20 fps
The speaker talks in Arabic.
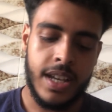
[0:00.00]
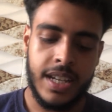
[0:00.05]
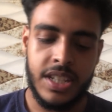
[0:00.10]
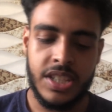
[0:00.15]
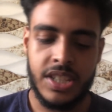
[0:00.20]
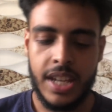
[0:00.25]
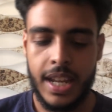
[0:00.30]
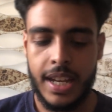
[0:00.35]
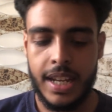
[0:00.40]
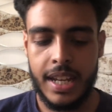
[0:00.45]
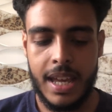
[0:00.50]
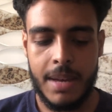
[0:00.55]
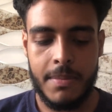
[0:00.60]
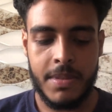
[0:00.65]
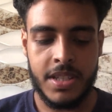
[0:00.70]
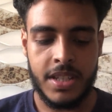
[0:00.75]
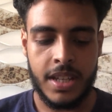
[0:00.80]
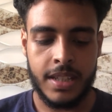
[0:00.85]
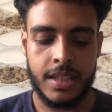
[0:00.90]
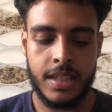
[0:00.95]
ان شاء الله
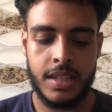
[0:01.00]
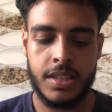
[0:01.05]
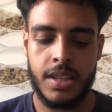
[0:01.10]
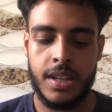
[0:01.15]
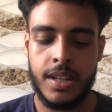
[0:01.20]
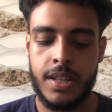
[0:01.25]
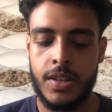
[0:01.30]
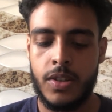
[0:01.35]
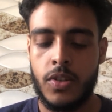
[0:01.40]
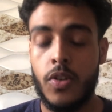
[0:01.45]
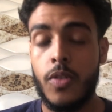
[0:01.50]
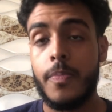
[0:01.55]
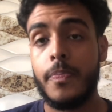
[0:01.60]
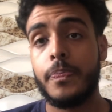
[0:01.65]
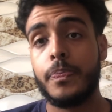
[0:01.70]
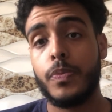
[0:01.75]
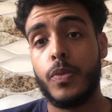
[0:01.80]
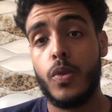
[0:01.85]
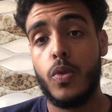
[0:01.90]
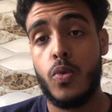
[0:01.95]
ما نتعطلش عليكم
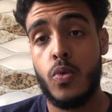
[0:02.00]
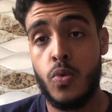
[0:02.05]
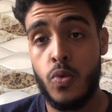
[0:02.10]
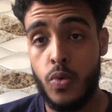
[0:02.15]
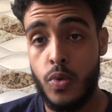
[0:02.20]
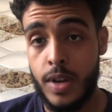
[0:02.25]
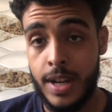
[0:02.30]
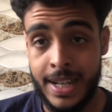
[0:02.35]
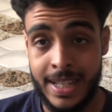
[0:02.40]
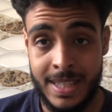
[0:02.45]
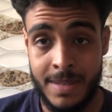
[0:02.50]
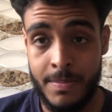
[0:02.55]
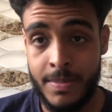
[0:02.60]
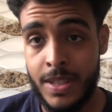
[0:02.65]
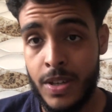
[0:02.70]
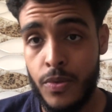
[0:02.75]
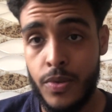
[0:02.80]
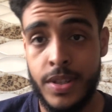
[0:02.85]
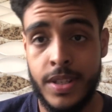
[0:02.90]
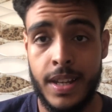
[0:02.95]
وغادي
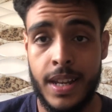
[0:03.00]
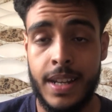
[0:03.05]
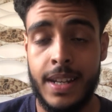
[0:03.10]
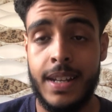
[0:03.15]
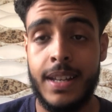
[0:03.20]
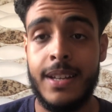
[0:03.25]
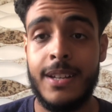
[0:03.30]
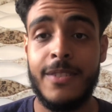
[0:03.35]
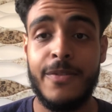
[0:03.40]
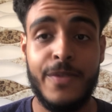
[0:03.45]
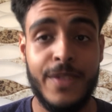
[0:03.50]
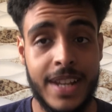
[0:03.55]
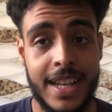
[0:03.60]
نبداو ان شاء الله في